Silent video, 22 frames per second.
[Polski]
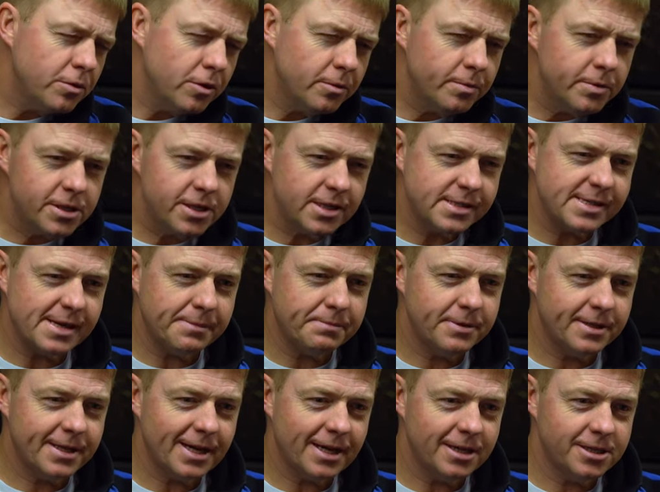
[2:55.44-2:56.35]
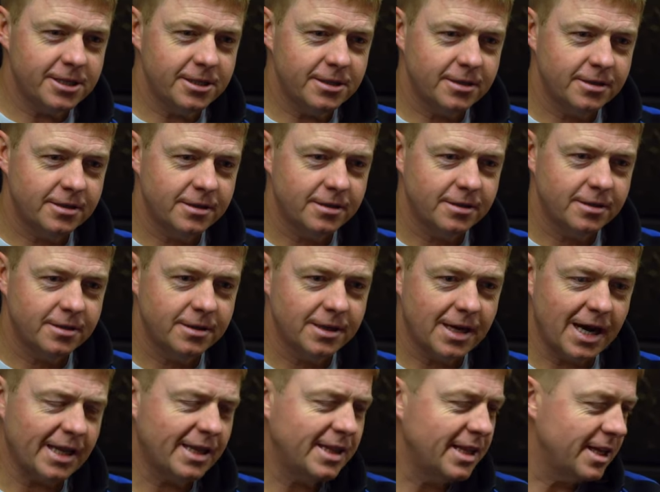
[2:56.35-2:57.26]
mógłby się zapytać,
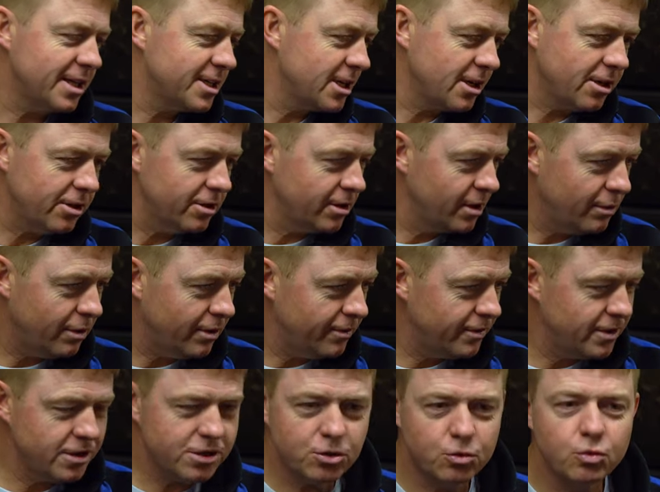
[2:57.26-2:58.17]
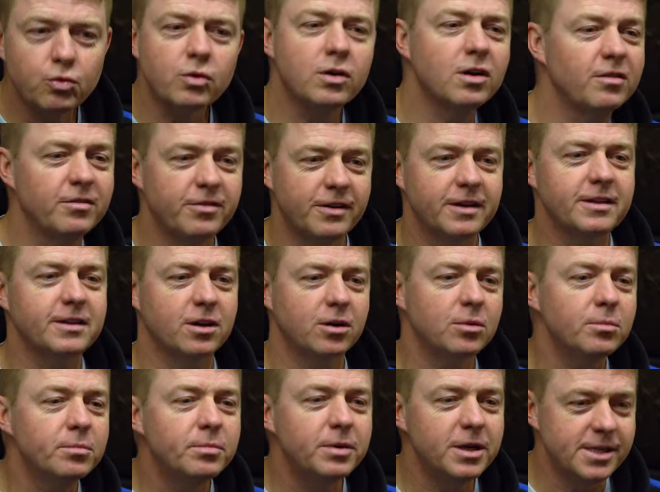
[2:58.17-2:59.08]
a dlaczego nie łowić długą
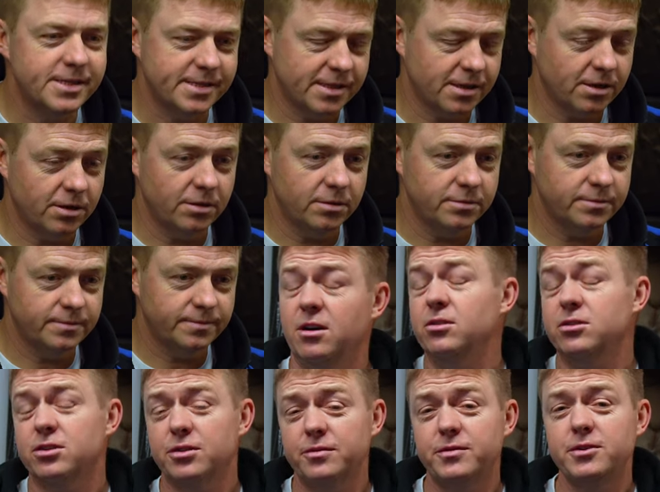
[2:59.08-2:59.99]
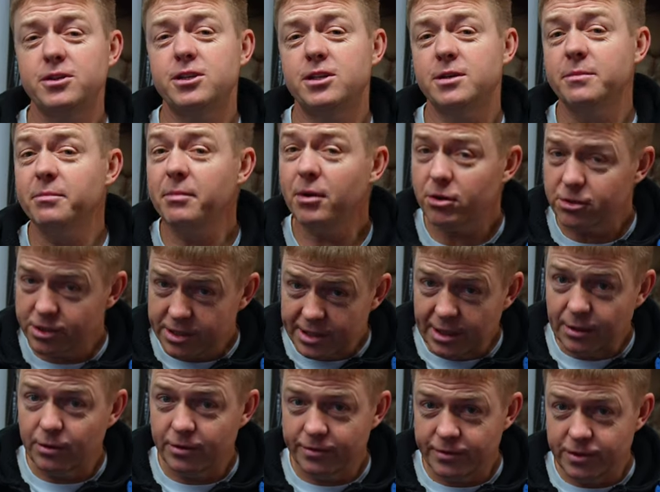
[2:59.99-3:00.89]
wędką blisko? Oczywiście
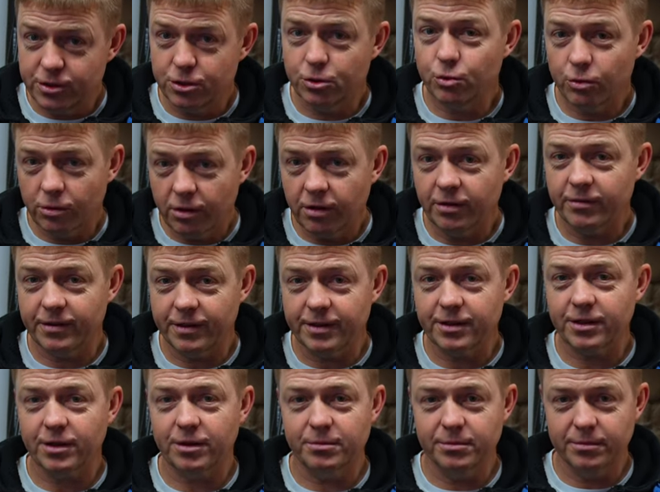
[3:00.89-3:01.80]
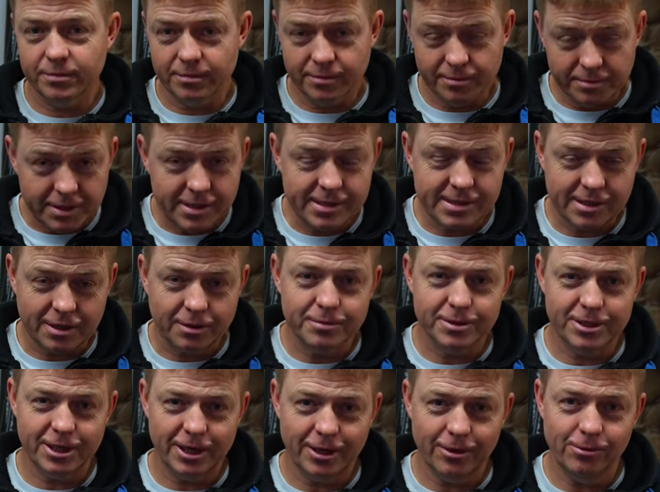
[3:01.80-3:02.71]
można łowić długą wędką blisko
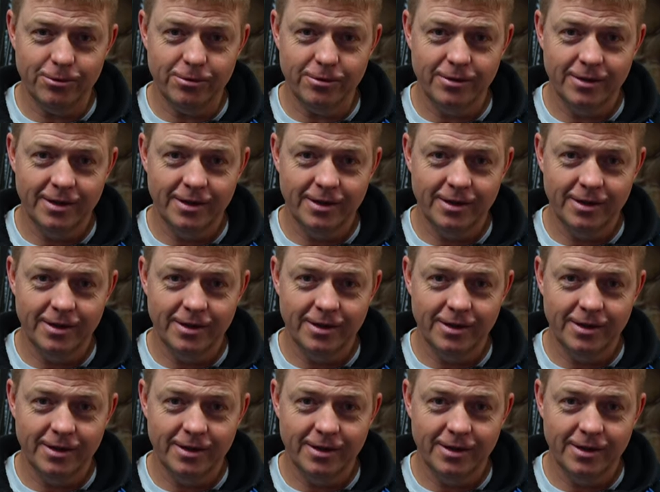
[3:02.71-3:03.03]
brzegu,